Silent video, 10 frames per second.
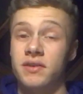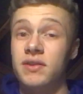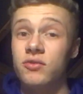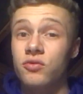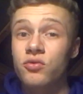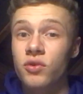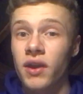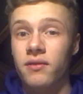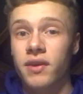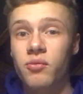Si tu,
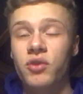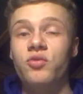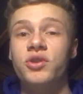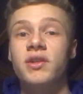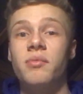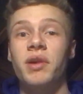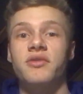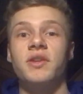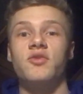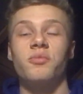arrives vraiment à toucher des
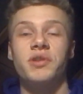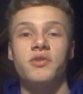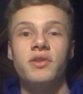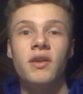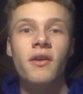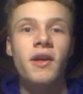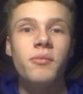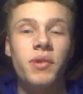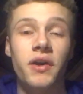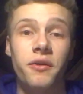personnes qui sont passionnées
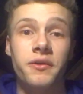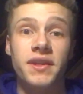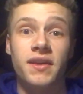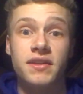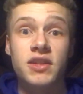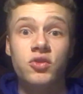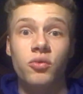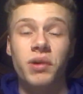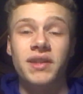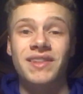par euh, ta niche,
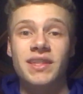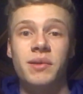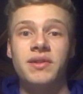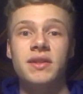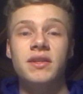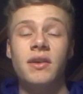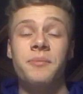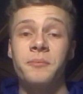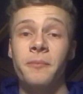donc par ta thématique,